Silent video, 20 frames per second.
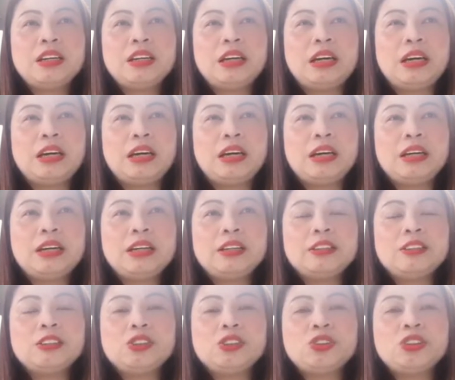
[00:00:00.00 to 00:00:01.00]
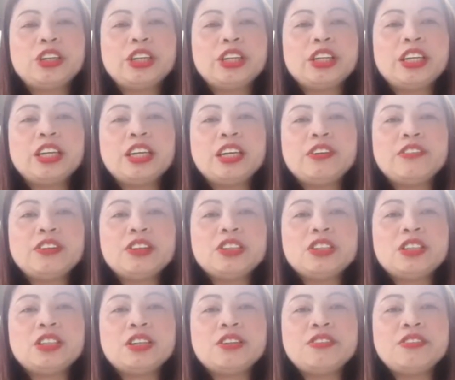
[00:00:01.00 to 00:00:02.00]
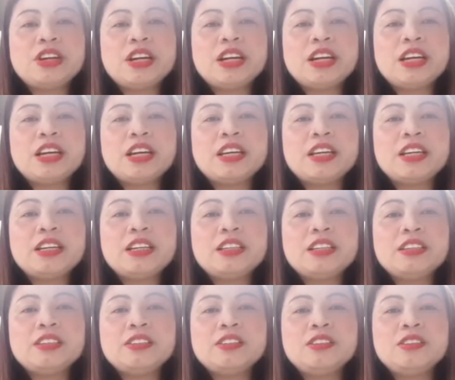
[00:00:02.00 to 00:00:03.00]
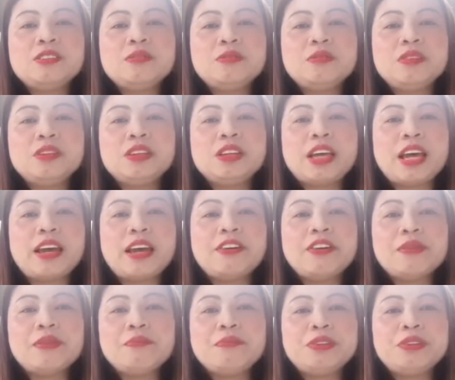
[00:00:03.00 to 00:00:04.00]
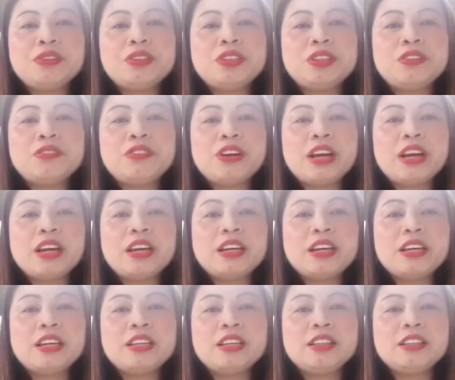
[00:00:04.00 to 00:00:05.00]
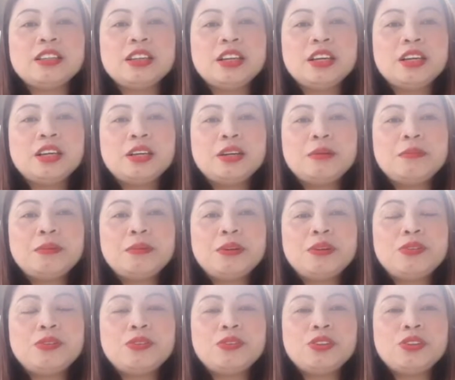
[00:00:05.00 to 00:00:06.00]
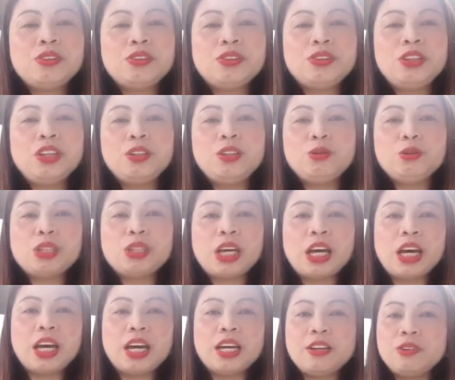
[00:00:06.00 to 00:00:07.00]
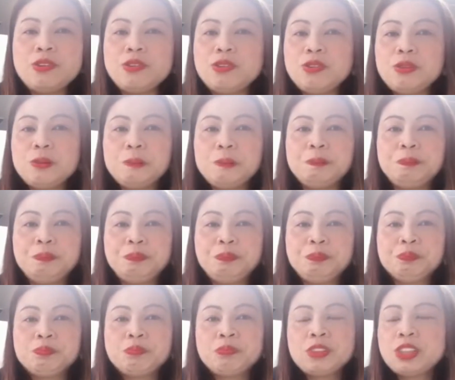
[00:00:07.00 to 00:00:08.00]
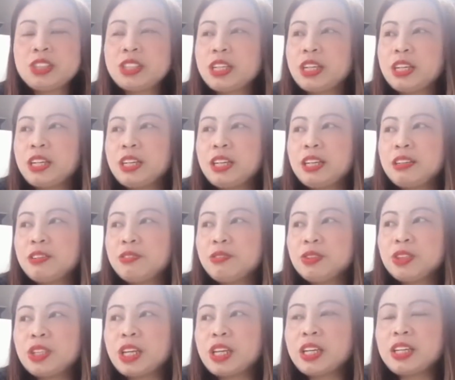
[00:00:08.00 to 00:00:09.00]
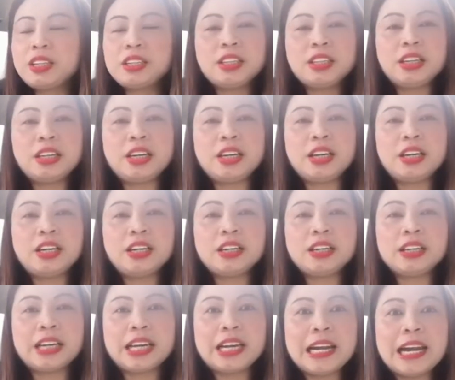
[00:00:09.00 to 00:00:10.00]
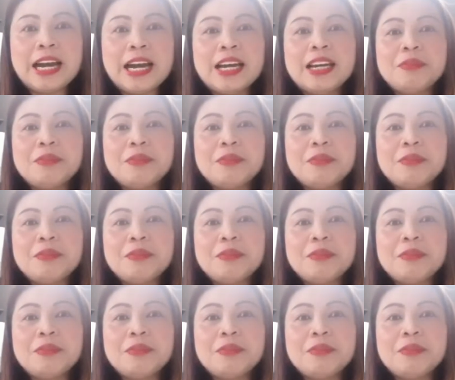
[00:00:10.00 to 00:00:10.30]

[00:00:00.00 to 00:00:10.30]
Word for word: uh, Turkey restaurant, Arab restaurant. Pero dito sa ano sa kung sa kailangan